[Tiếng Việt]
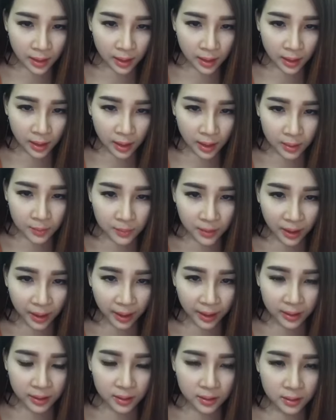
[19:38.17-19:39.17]
À Hồng
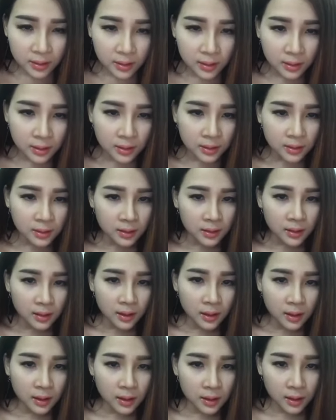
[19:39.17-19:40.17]
Hải,
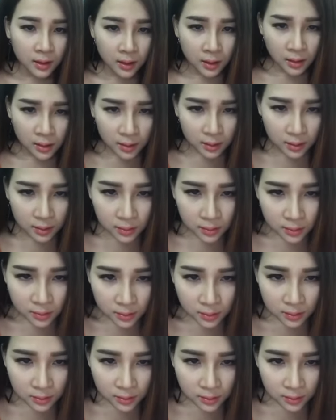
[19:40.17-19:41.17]
à,
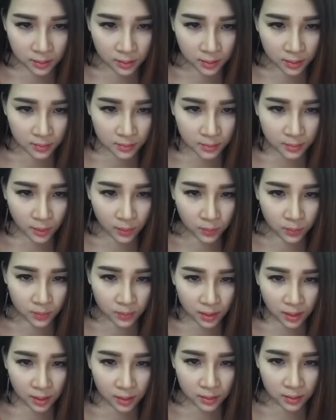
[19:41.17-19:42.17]
mụn
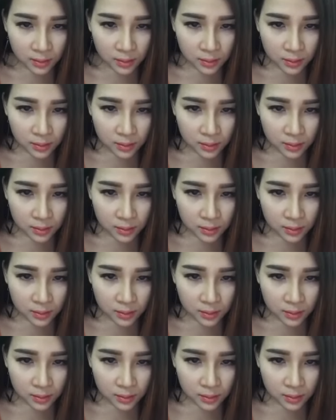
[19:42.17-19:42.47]
lên